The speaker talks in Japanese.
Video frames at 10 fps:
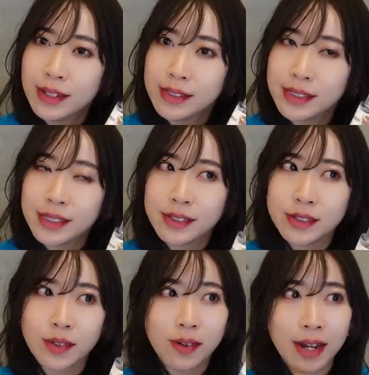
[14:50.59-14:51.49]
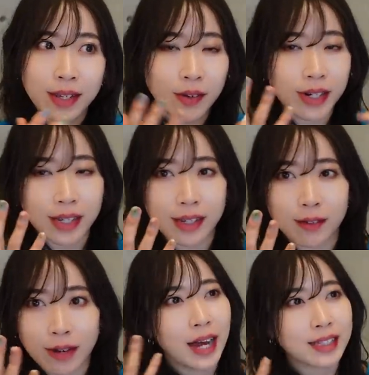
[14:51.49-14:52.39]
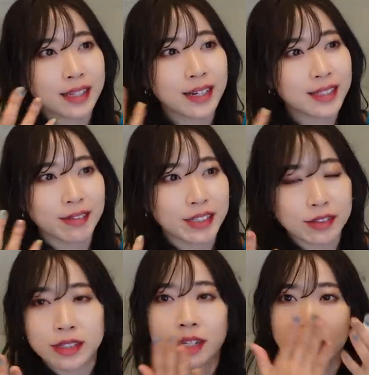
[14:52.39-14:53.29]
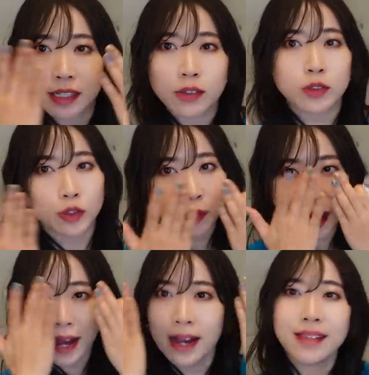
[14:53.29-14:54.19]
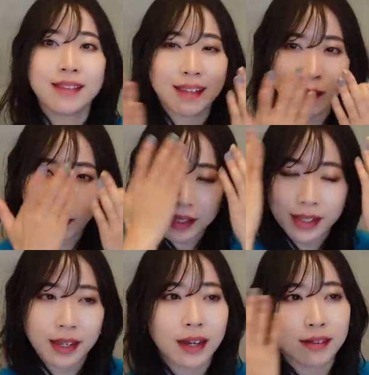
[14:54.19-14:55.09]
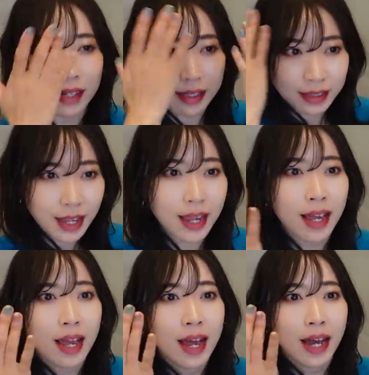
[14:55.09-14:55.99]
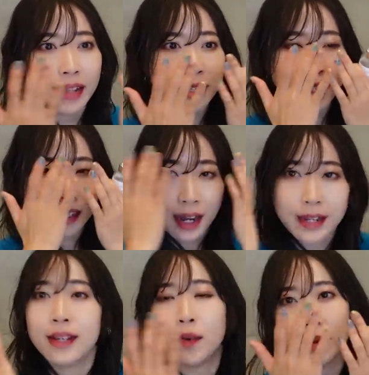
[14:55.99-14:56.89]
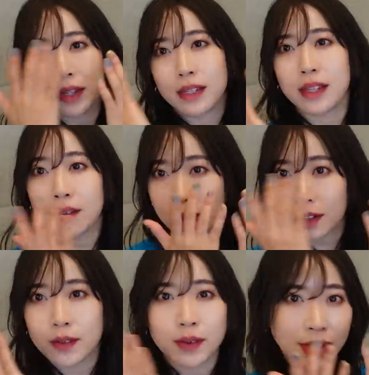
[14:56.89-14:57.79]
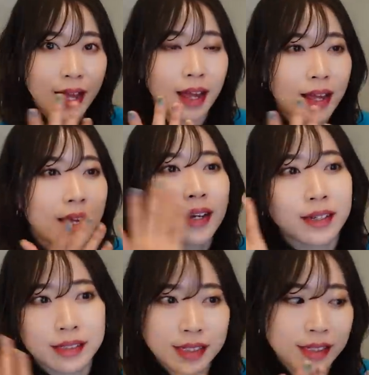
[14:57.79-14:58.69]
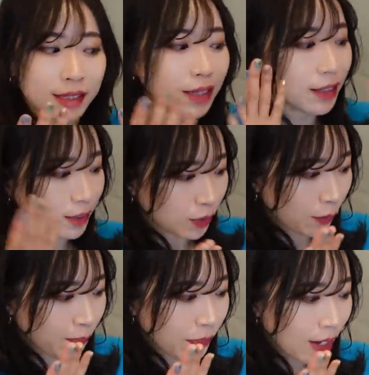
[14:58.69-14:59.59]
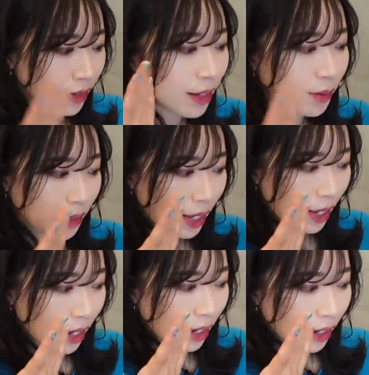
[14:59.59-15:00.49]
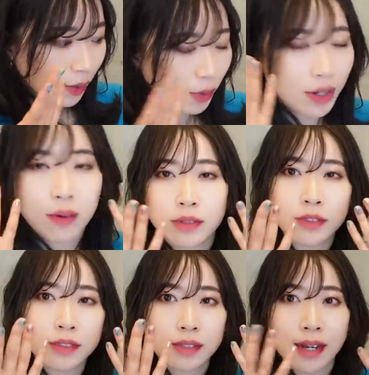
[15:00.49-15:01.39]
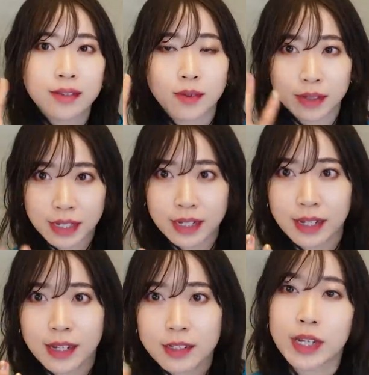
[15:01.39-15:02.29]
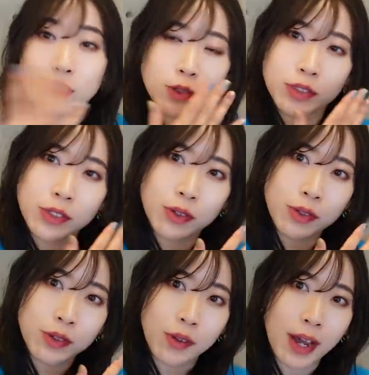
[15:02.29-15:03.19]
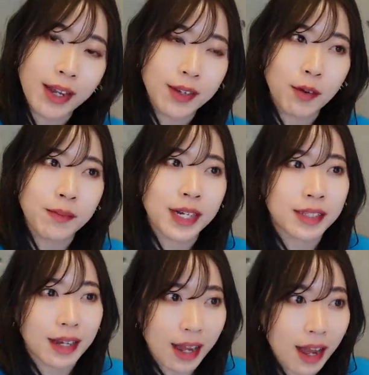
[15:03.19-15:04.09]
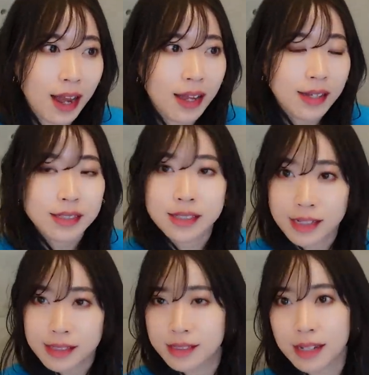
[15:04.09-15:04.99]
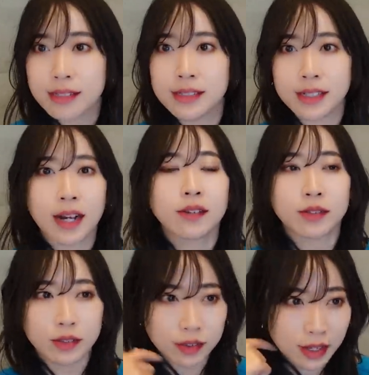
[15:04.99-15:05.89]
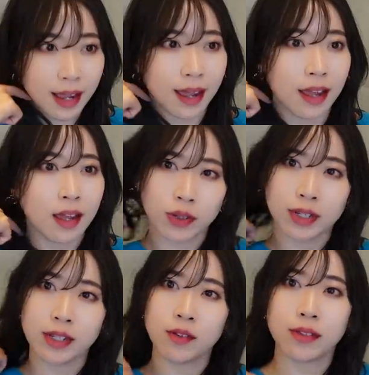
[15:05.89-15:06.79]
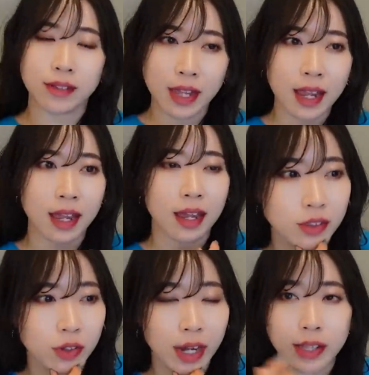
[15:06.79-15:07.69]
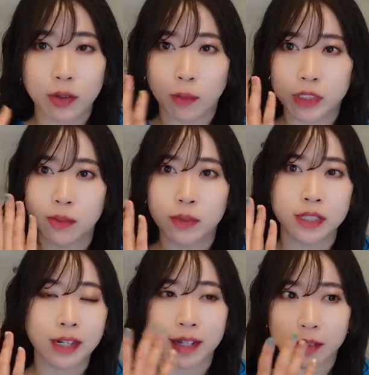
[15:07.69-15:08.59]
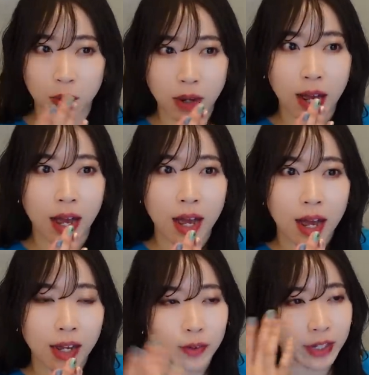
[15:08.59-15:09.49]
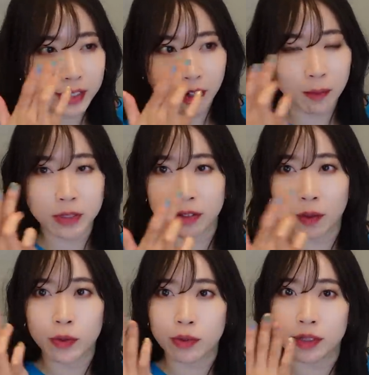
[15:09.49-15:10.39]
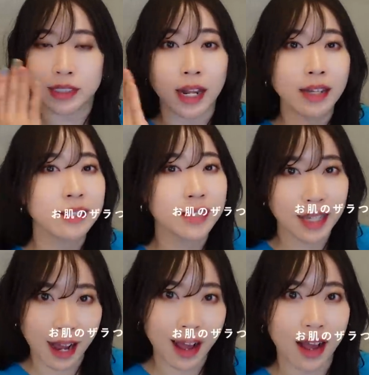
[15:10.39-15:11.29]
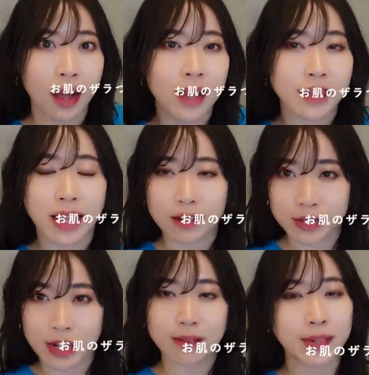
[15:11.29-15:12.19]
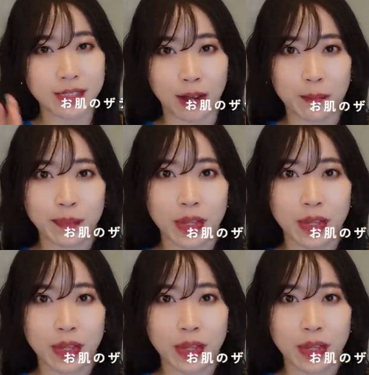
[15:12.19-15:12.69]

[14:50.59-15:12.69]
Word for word: ンジングとかよりは暖かさは少ないんですけどジュワーってこう暖かくなって肌に入り込んでいってくれるような感じなんですよなのでこれ塗った後に化粧水を塗ると入り込み方が全然違くってってそれによってその肌のもちもち感とかあと私が思ったのは本当にざらつきがなくなりました